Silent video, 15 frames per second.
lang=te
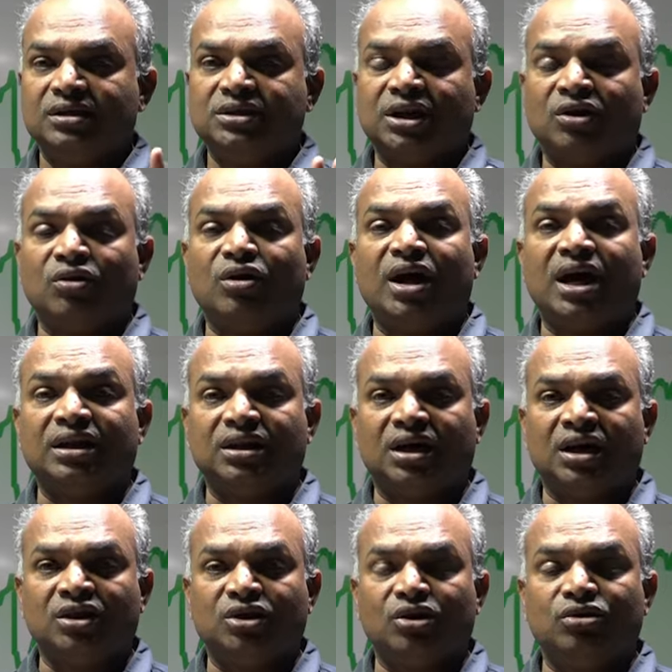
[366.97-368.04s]
జనంలో
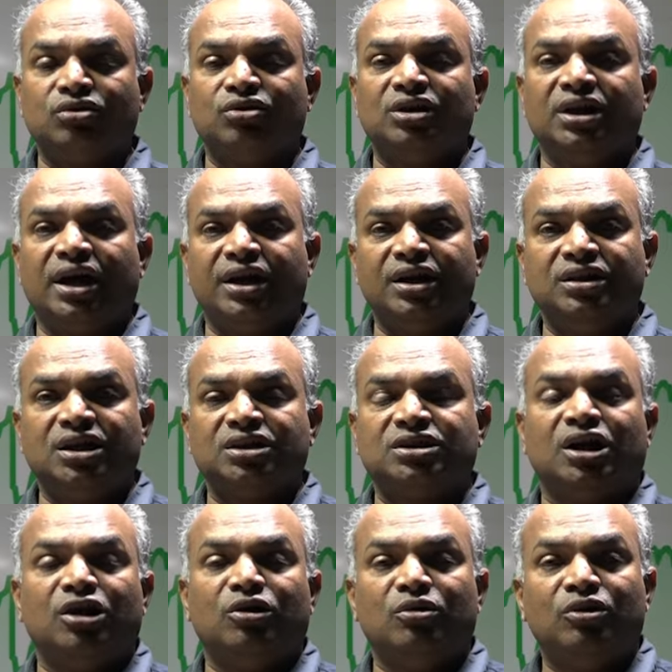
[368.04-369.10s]
ఆదరణ తగ్గుతుంది అన్ని
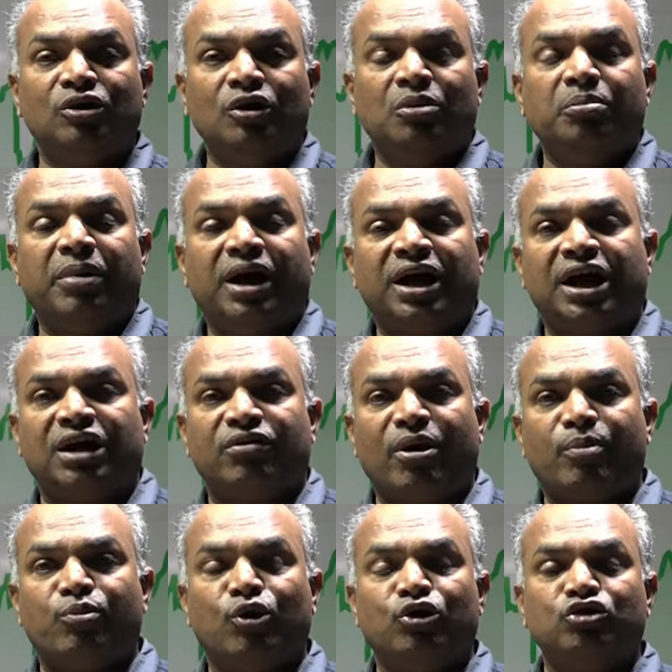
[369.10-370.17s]
దేశాలు బంగారం
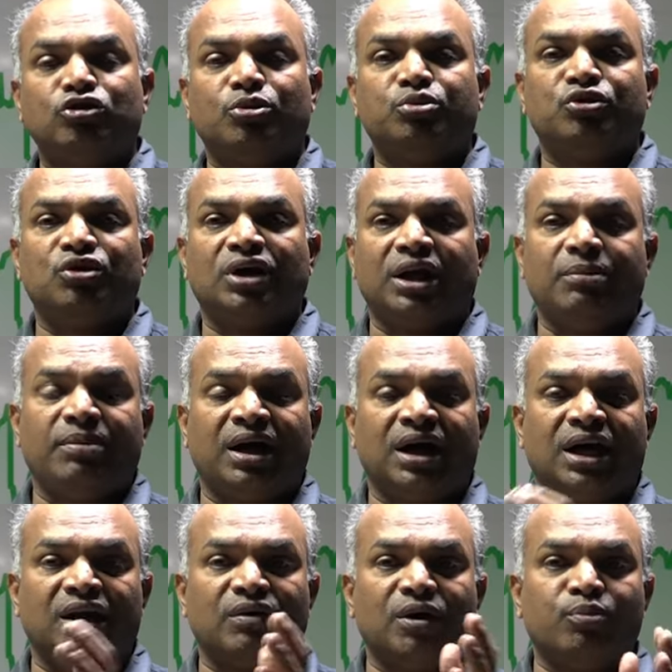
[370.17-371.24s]
వైపు మొగ్గు చూపుతుంటాయి
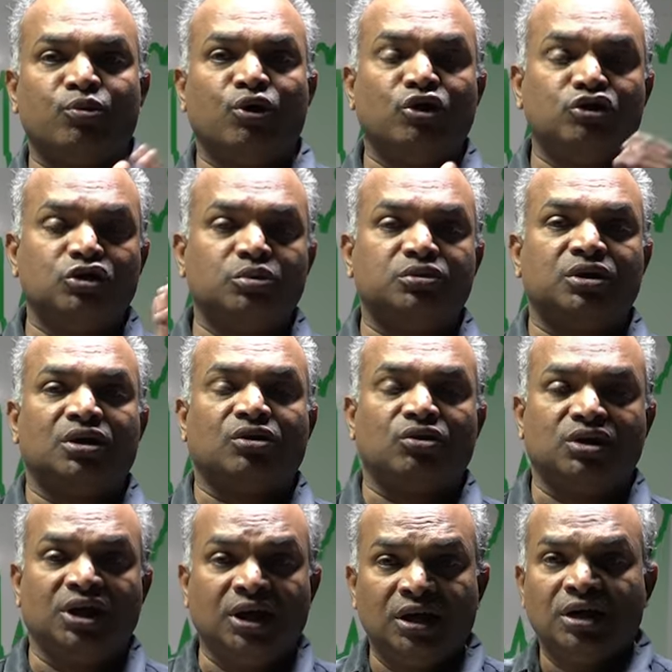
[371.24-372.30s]
బంగారం వైపు మొగ్గు చూపుతున్న
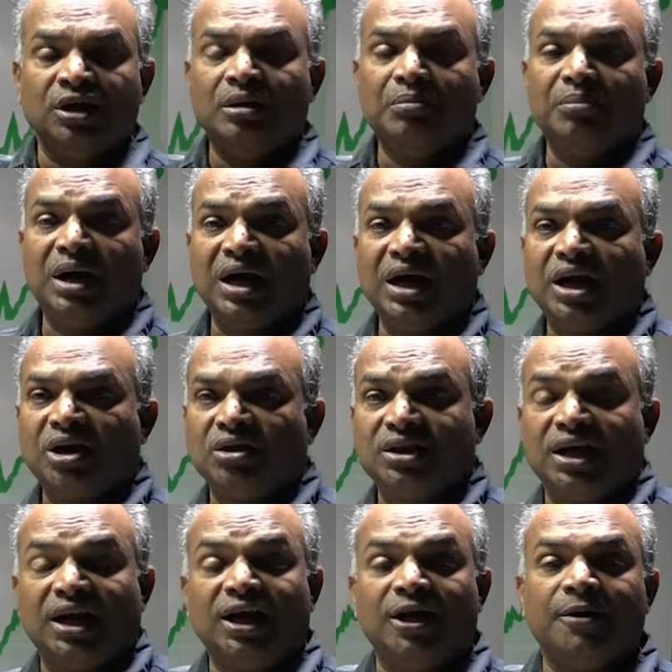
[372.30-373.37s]
కొద్దీ బంగారం
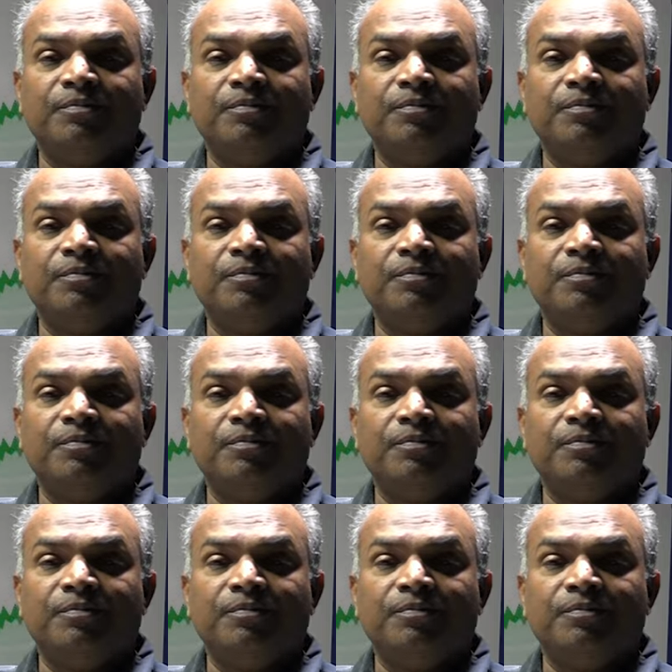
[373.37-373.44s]
ధర